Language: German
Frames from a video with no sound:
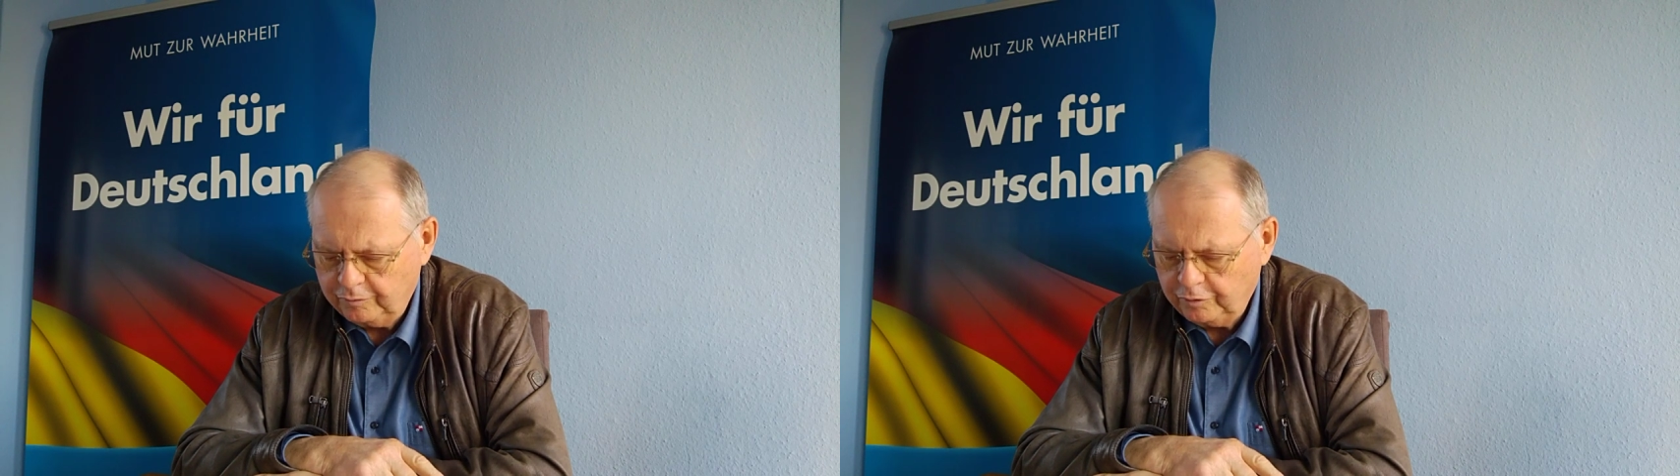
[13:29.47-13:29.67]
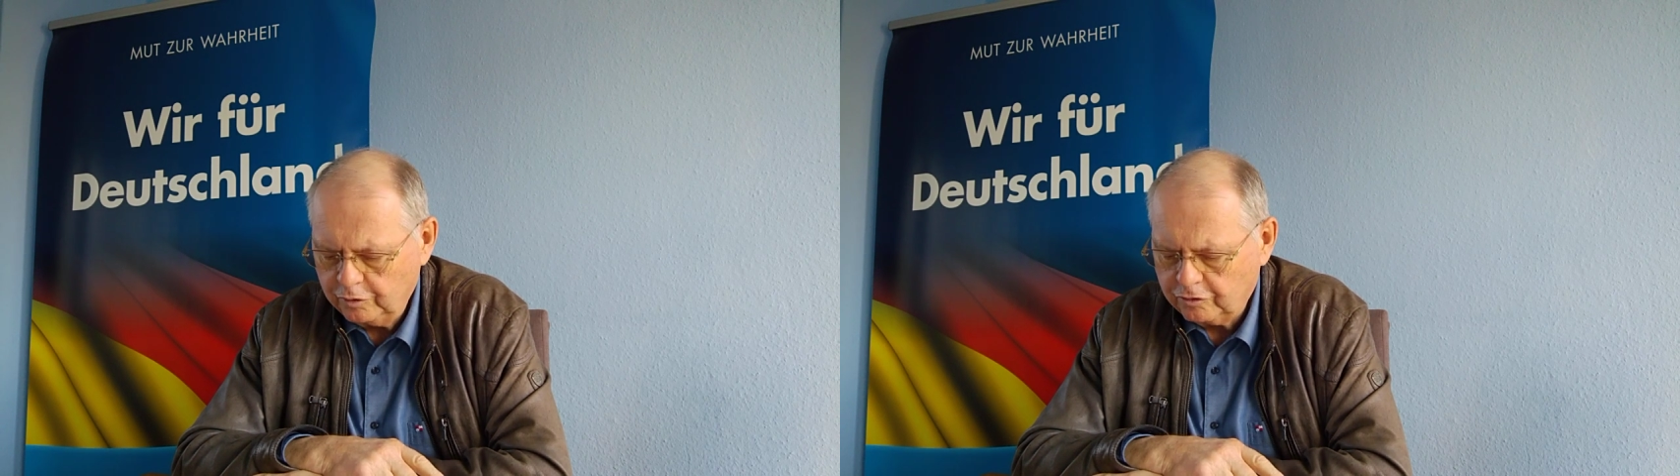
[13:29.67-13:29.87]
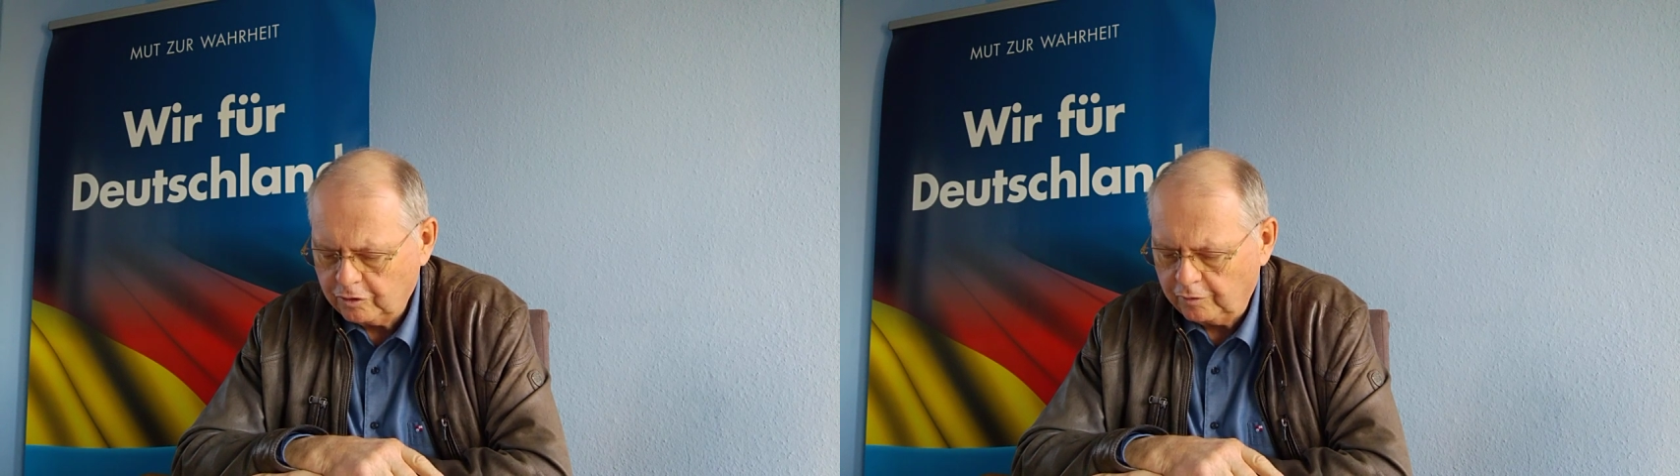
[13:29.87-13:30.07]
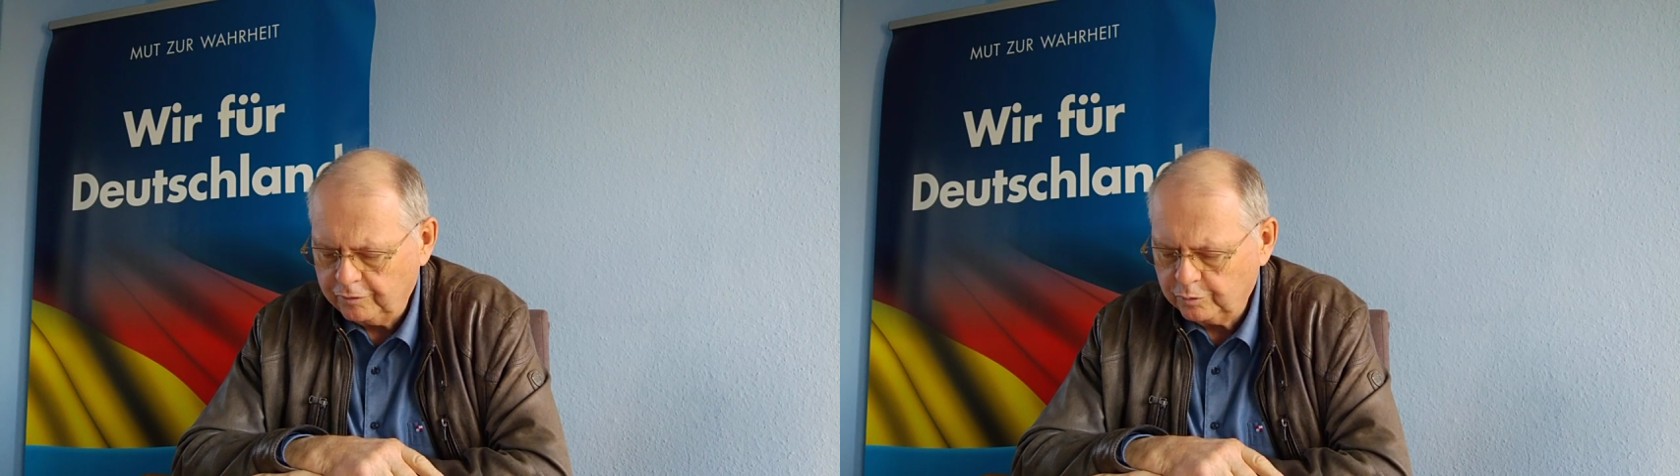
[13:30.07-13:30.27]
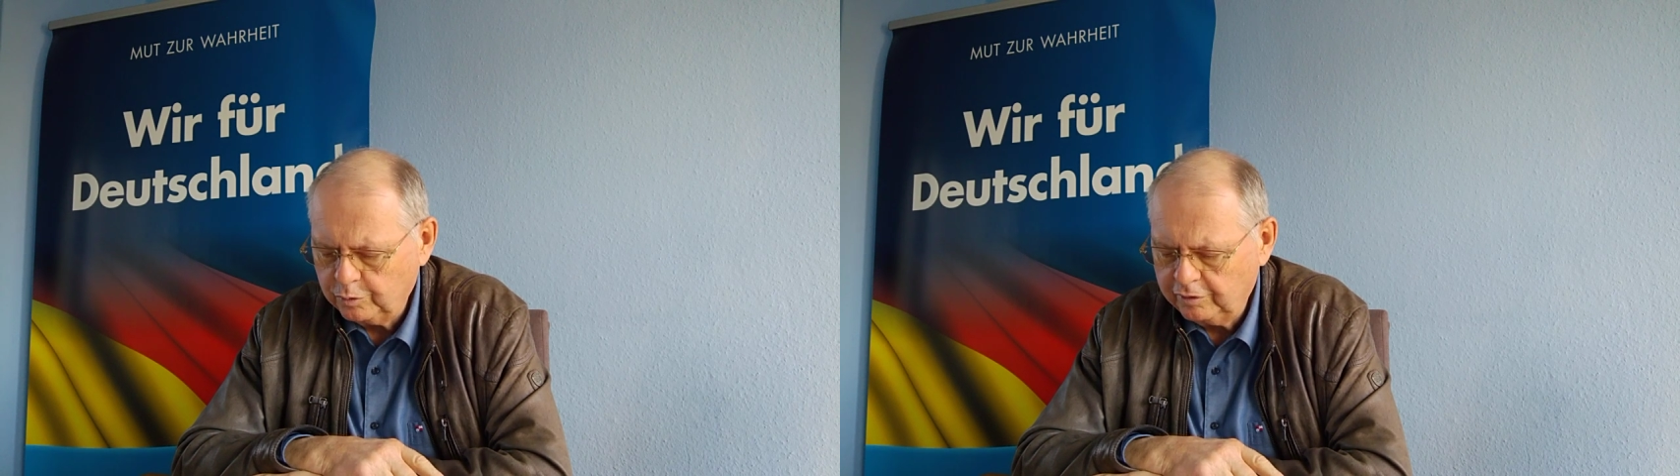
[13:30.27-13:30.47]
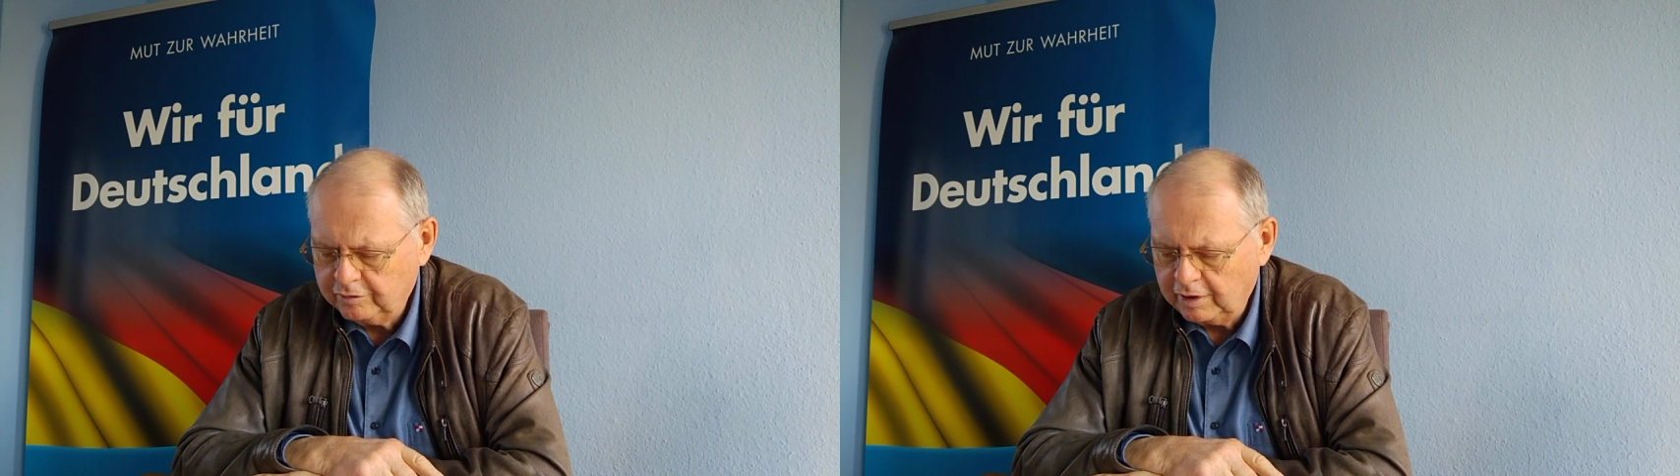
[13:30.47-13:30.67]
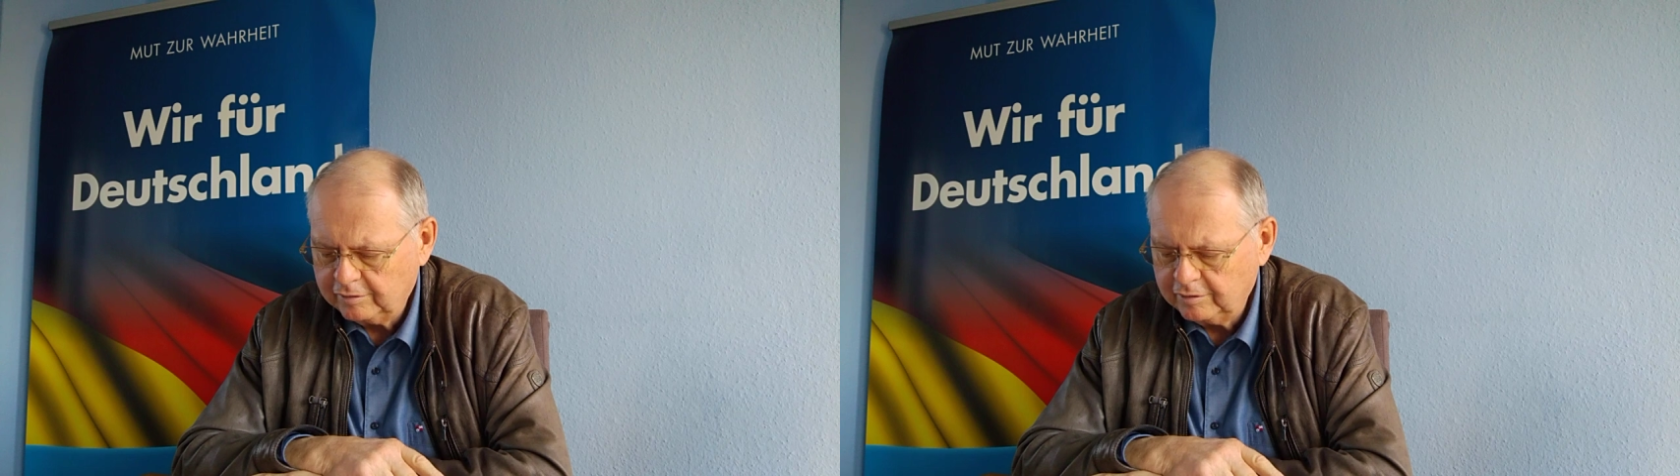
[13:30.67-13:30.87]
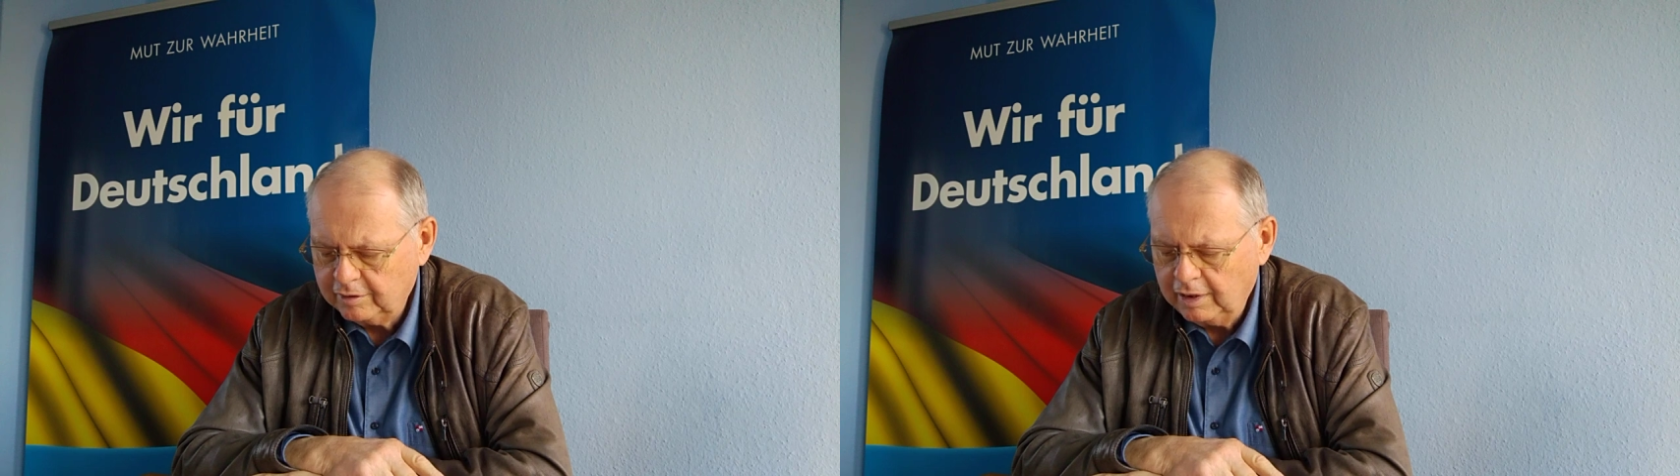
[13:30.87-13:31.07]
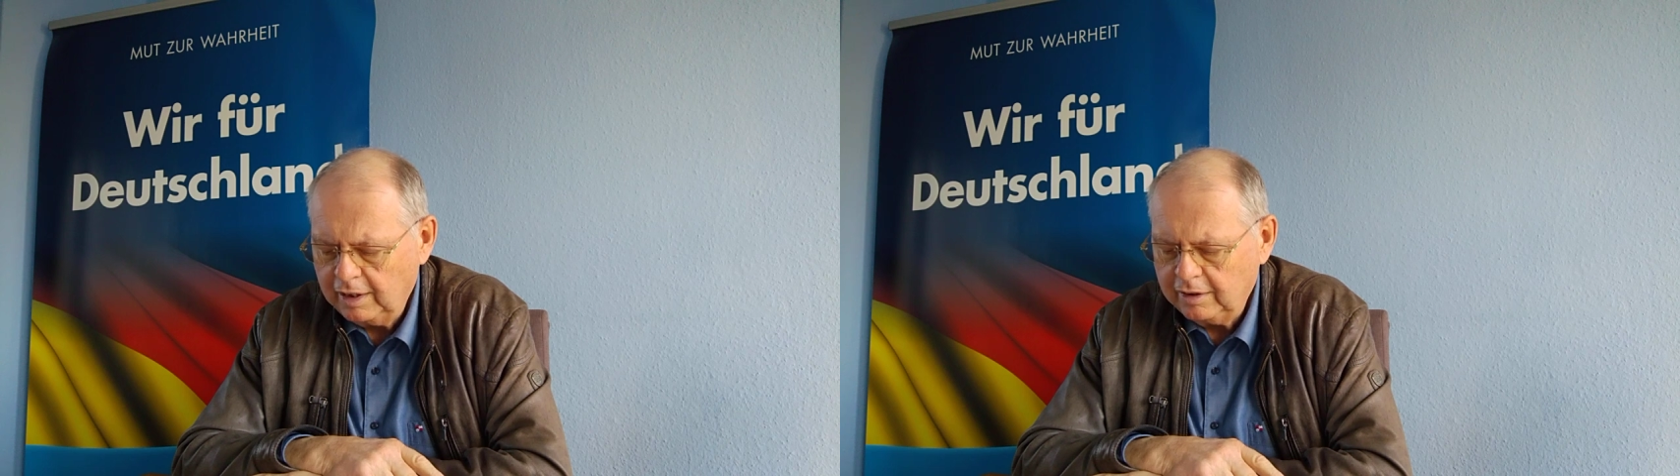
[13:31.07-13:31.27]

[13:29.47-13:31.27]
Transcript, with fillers: Füllstoffen durchsetzen,